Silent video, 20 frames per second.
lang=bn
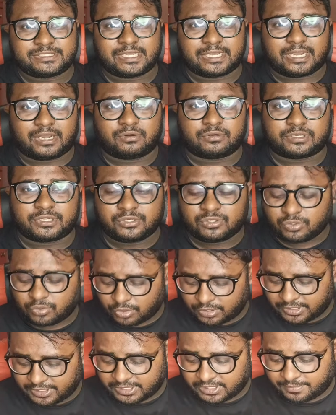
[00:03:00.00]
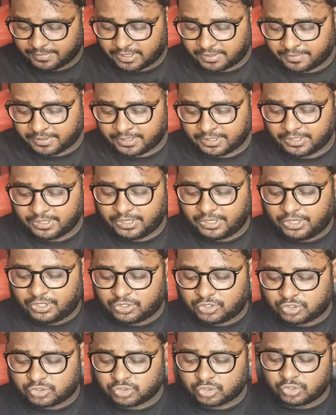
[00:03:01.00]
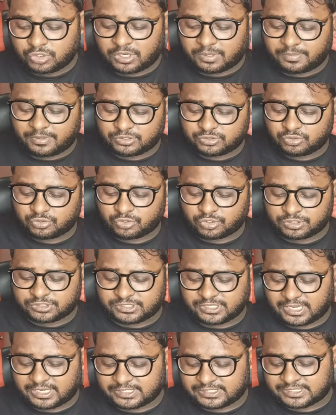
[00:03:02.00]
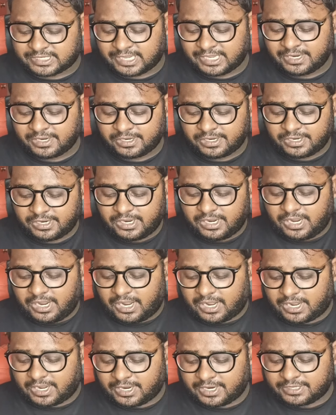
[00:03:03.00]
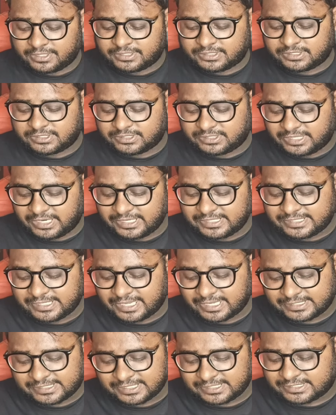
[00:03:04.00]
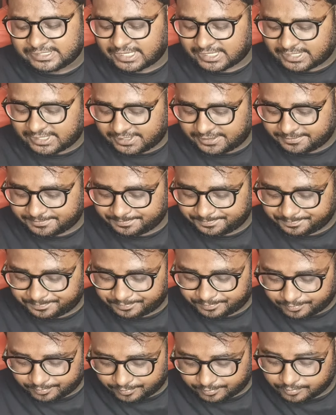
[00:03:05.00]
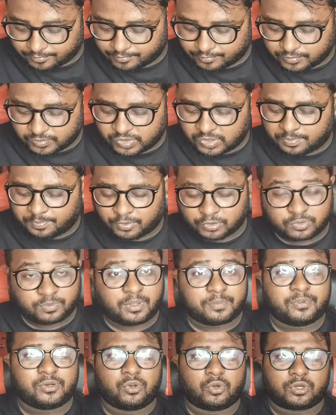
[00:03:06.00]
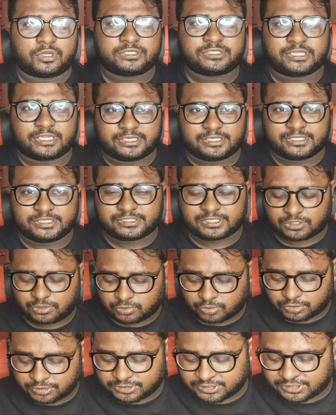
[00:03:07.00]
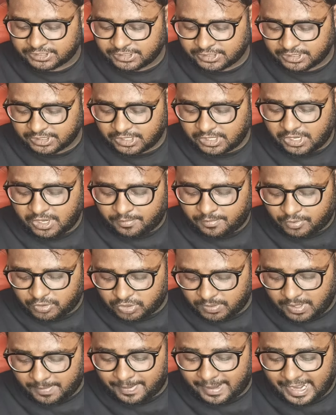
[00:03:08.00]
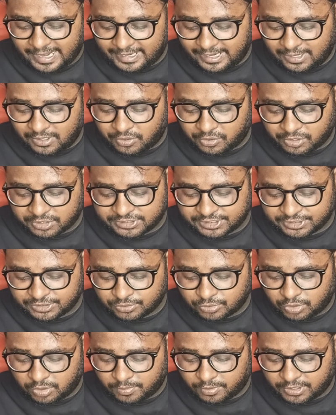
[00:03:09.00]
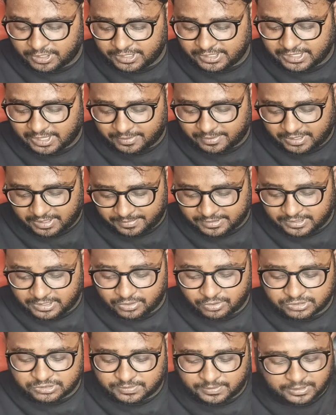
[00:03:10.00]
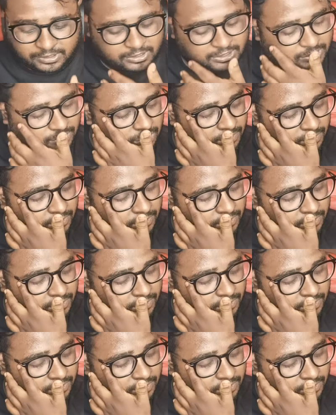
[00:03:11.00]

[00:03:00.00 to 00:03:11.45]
চেক আউট কিন্তু করে নিতে পারবে তো চলুন আমরা শুরু করছি আজকের টিসিএস এর চাকরি প্রথমে আমি লোকেশন দিয়ে চালু করছি প্রথমে বাইরের লোকেশনগুলো বলে নিই তারপরে আমাদের ওয়েস্ট বেঙ্গলেরগুলো